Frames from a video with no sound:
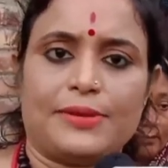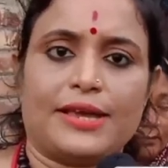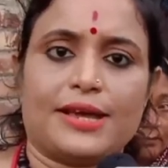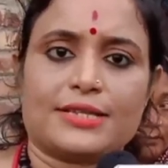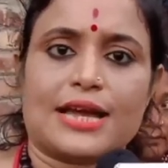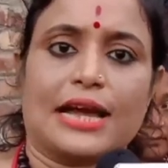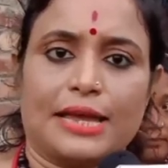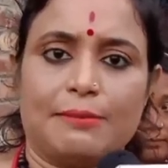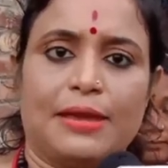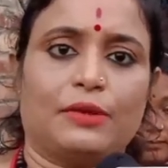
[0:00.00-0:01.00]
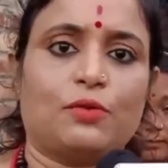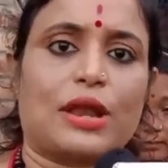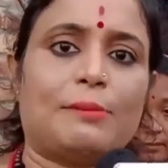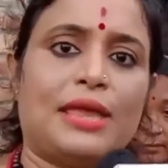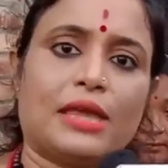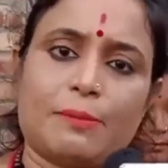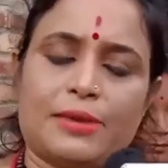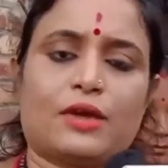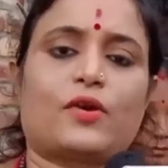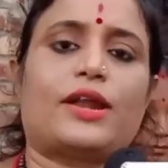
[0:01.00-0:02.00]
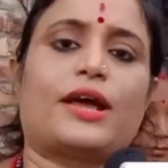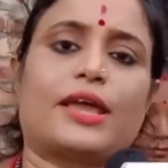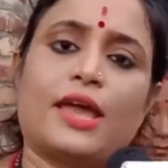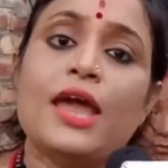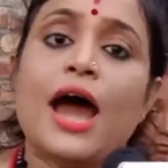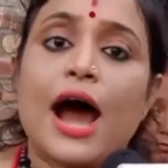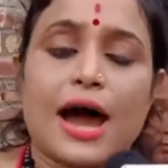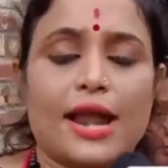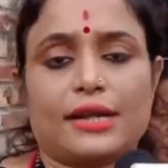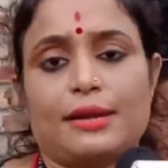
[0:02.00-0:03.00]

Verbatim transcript: বিয়ে আছে আগে ওনার মেয়েকে বিয়ে করার আগে আর একটা